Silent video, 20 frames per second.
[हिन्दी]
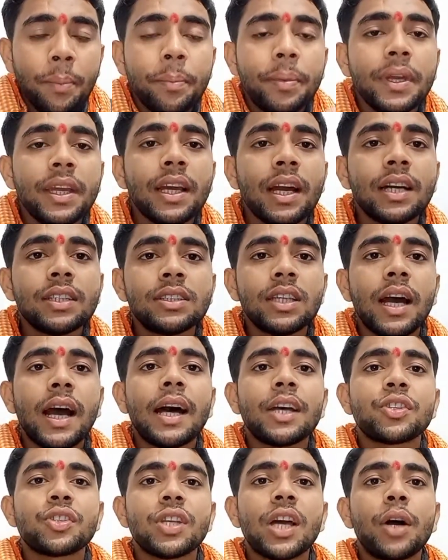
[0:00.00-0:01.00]
बेहद
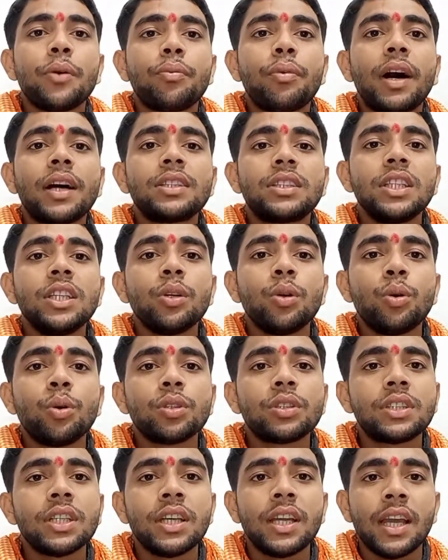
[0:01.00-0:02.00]
आशावादी
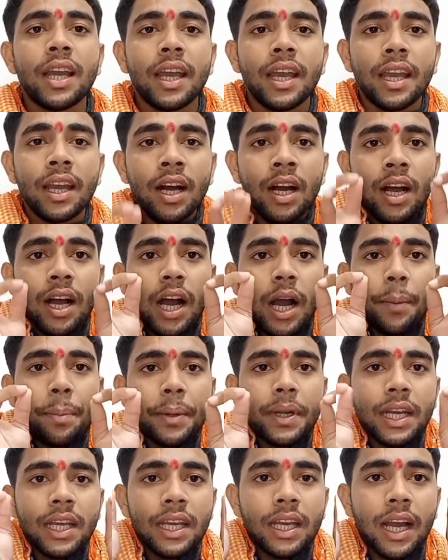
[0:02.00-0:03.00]
होते हैं
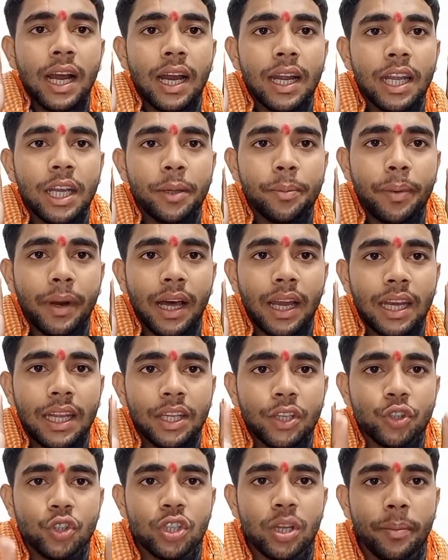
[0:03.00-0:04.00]
अपने आने वाले
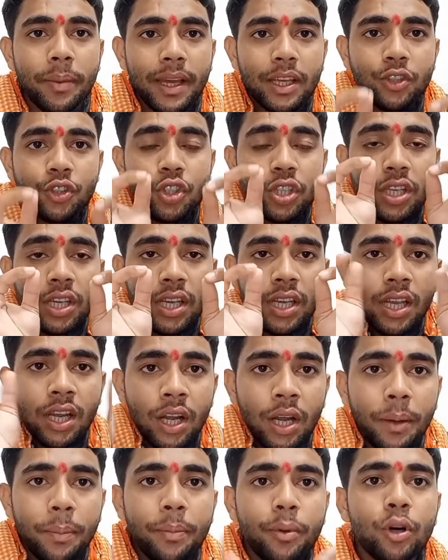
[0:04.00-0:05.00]
समय से
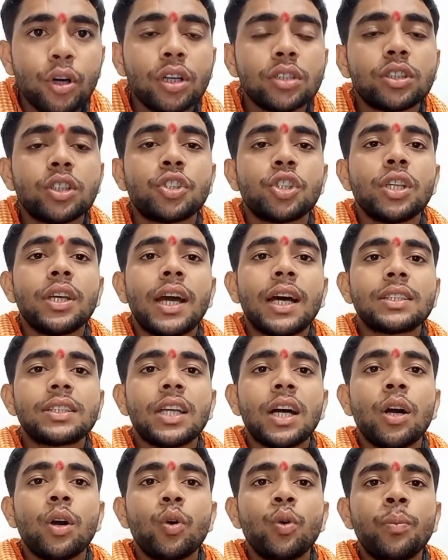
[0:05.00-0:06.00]
बहुत
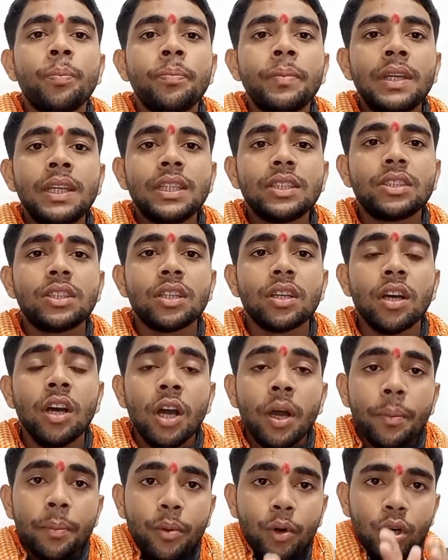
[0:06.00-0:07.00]
ज्यादा उम्मीद
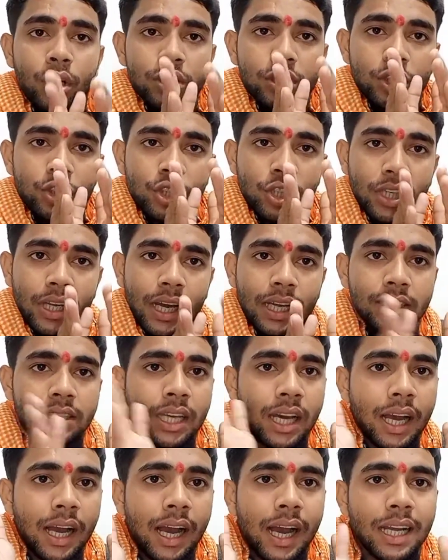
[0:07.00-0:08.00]
बहुत ज्यादा
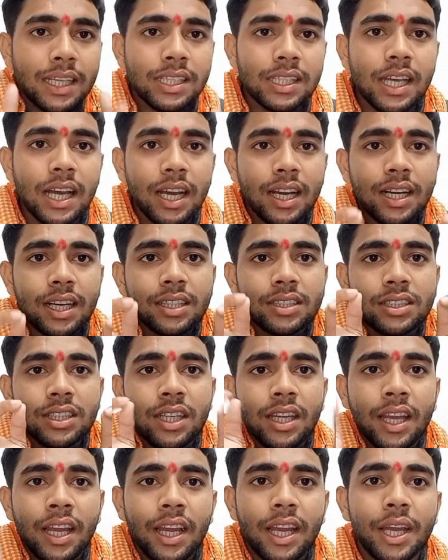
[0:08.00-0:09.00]
आशा करते
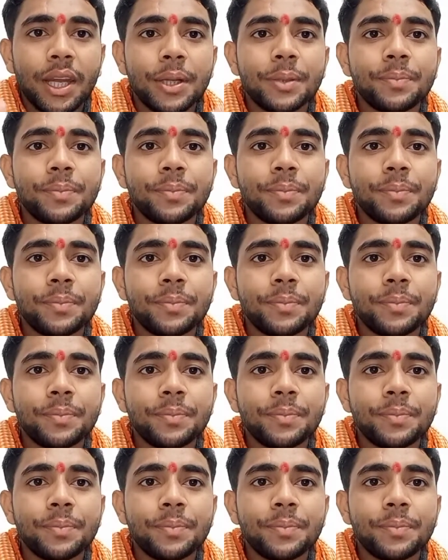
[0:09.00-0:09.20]
हैं